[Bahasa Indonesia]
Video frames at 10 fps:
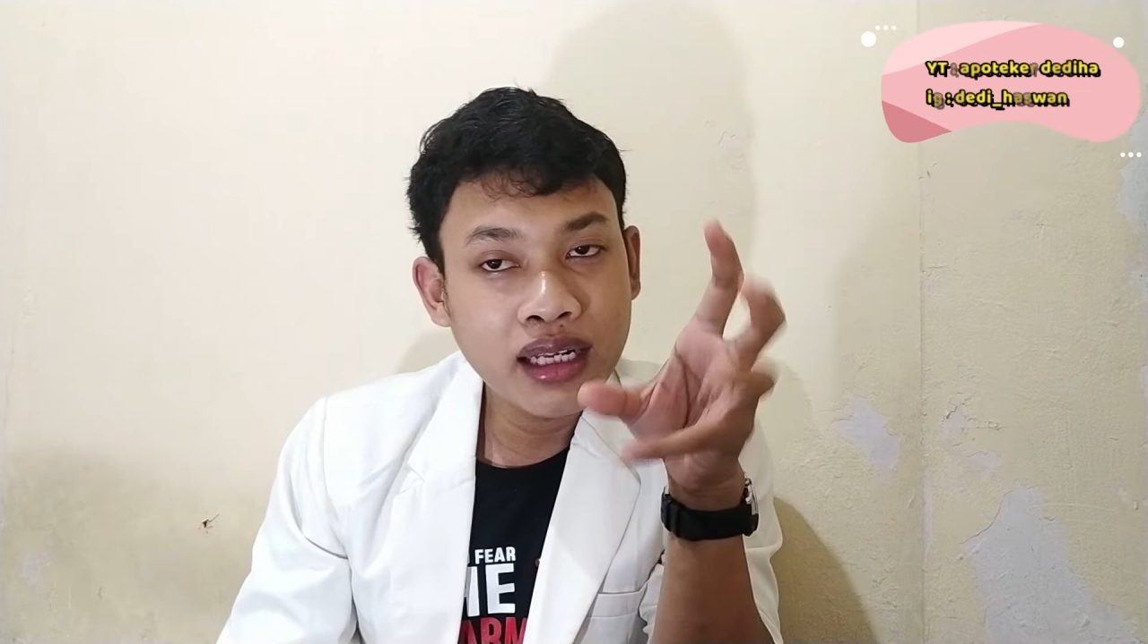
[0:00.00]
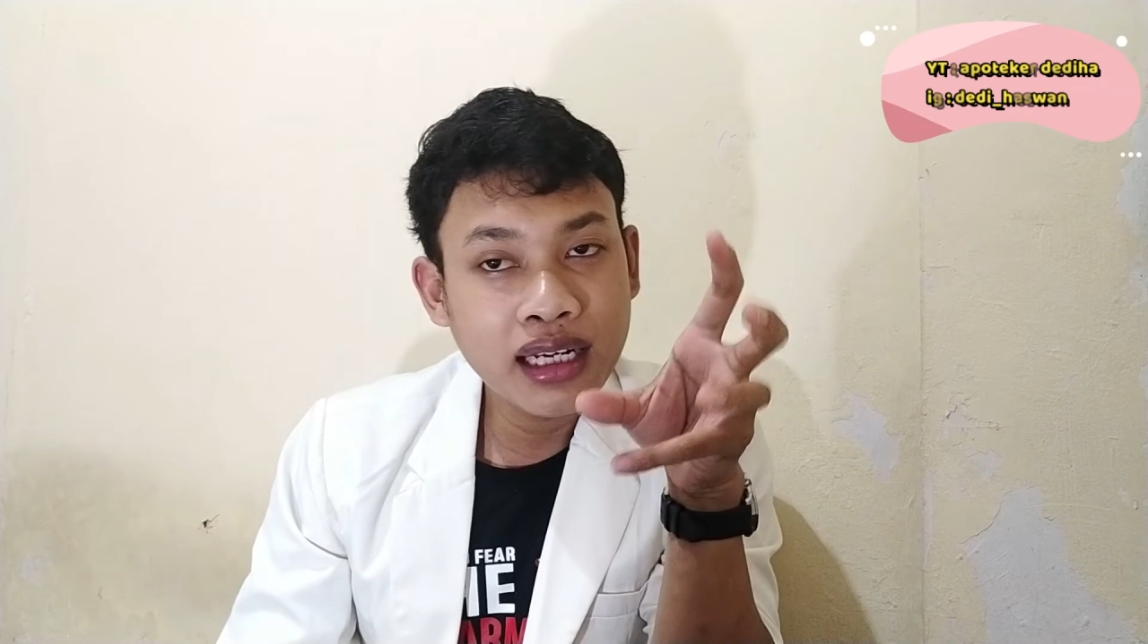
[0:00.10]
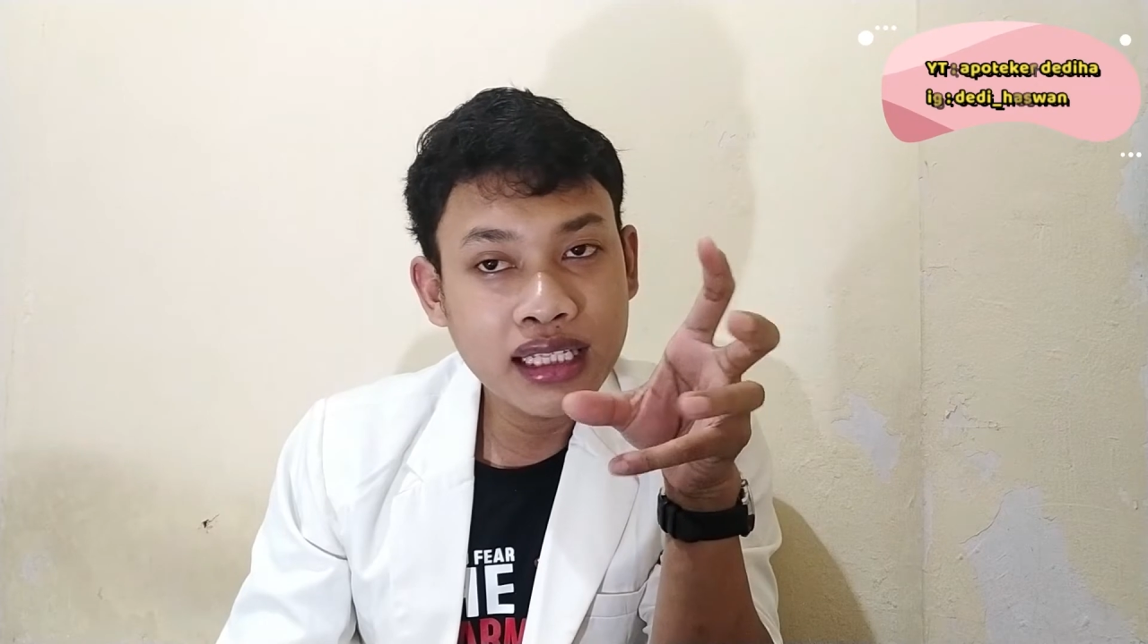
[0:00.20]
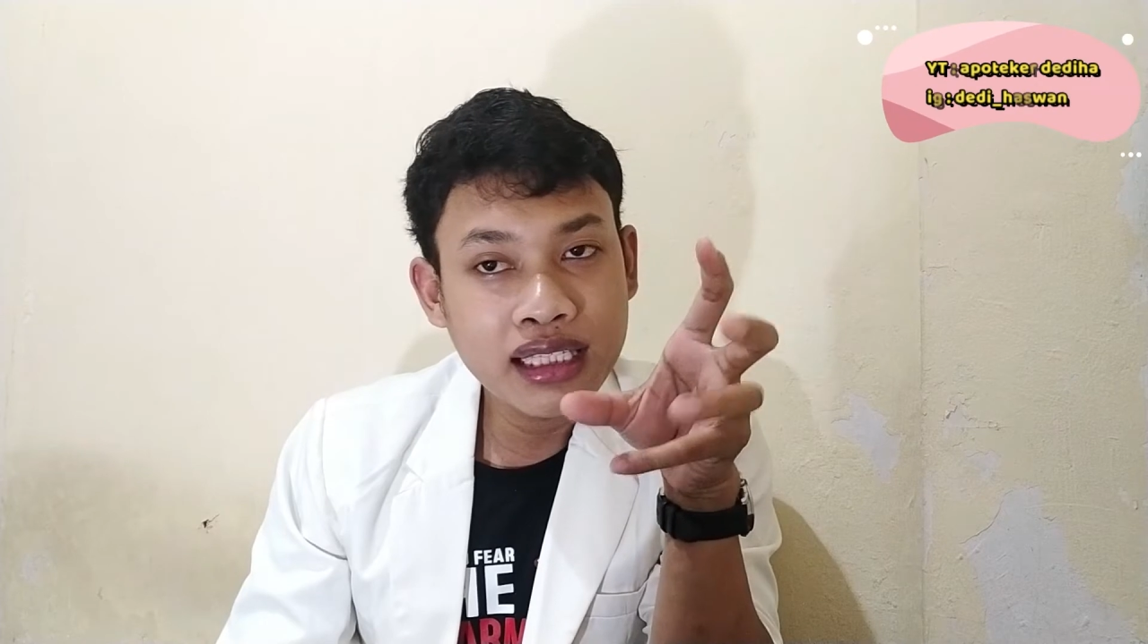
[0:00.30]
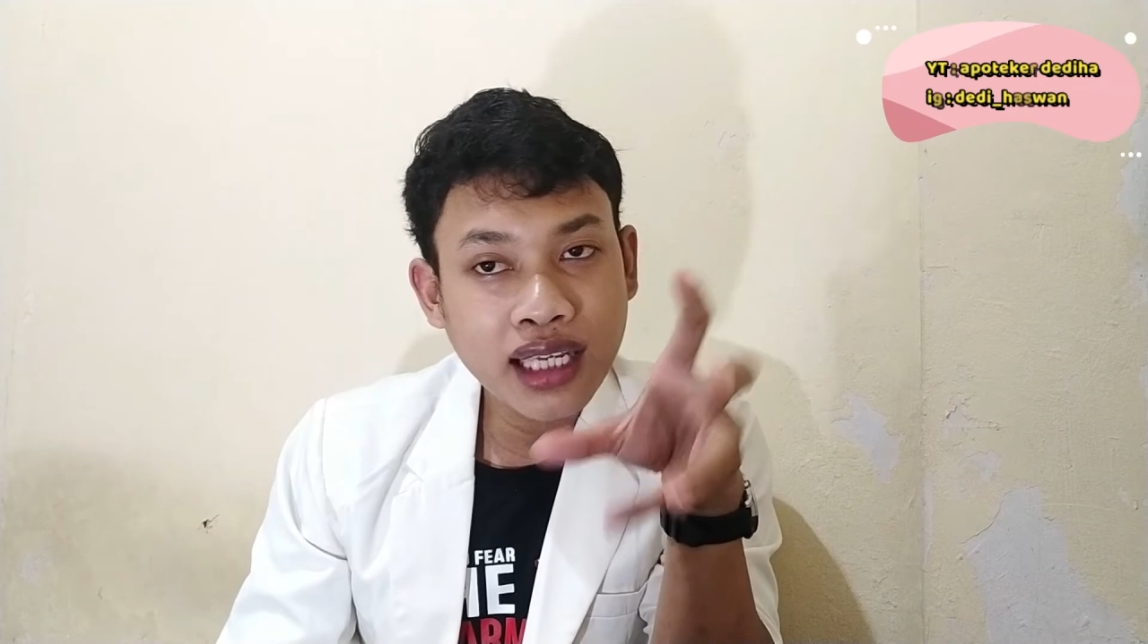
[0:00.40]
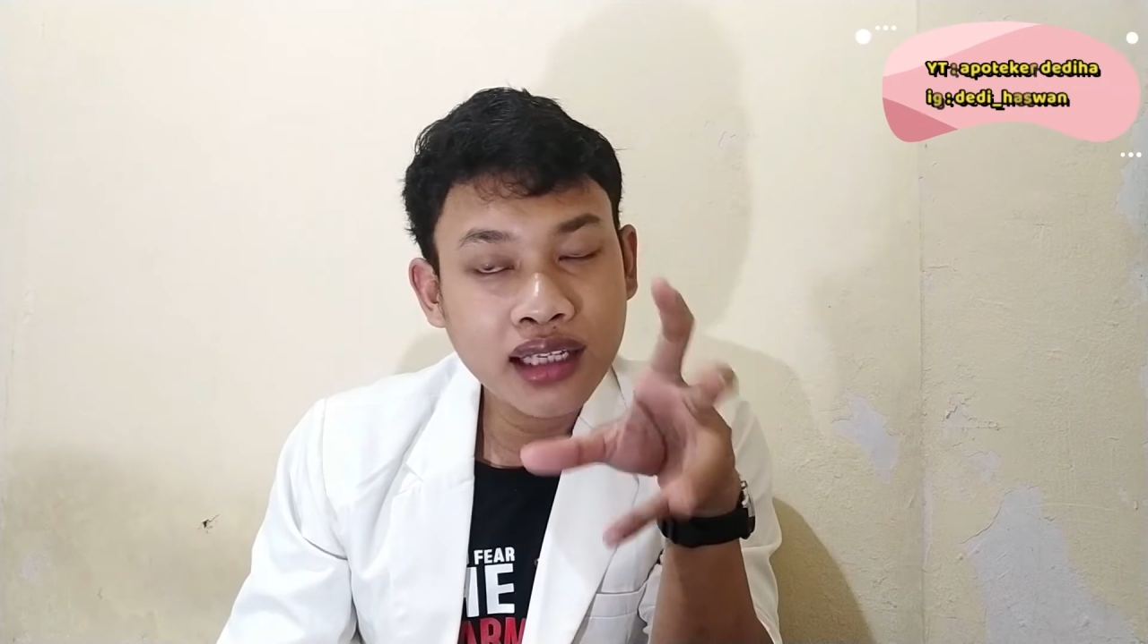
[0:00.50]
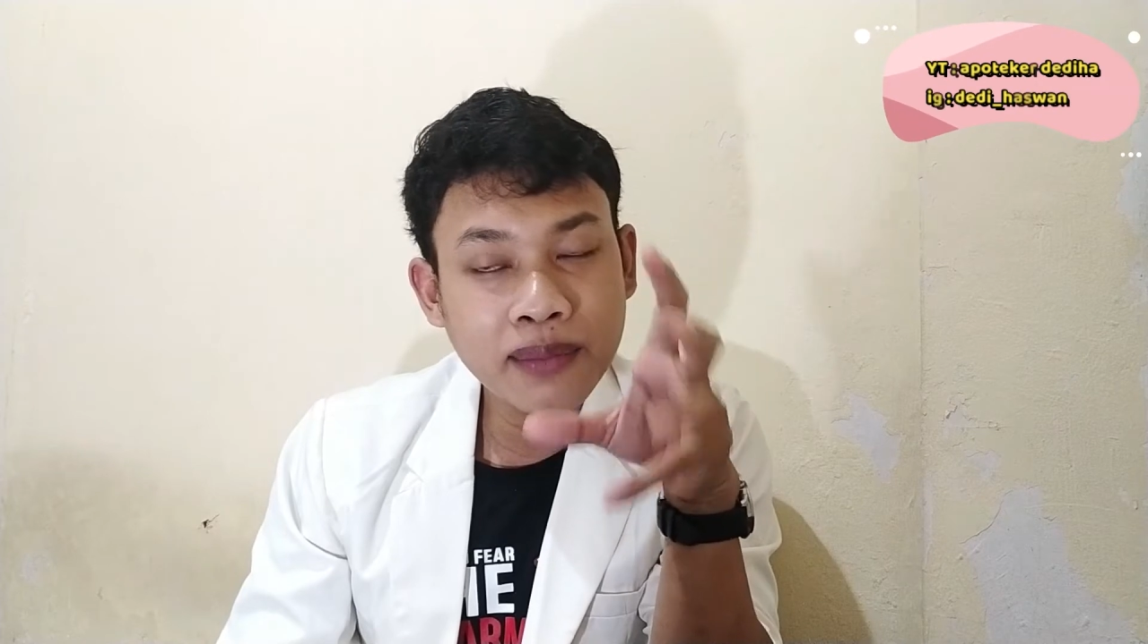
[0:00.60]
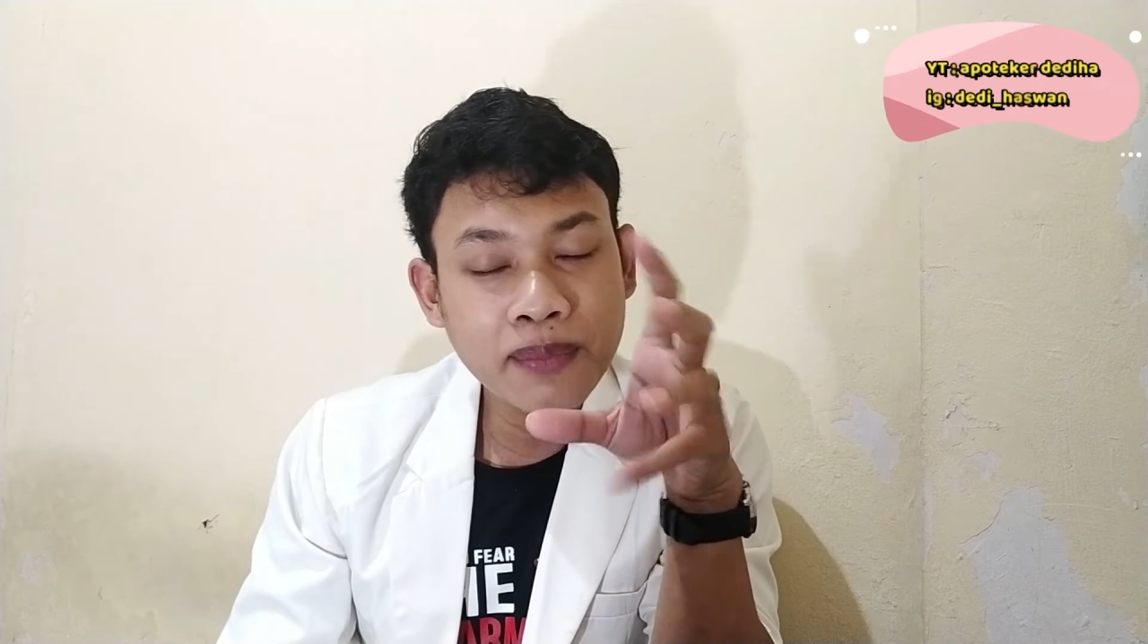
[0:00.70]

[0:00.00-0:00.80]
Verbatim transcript: anda cek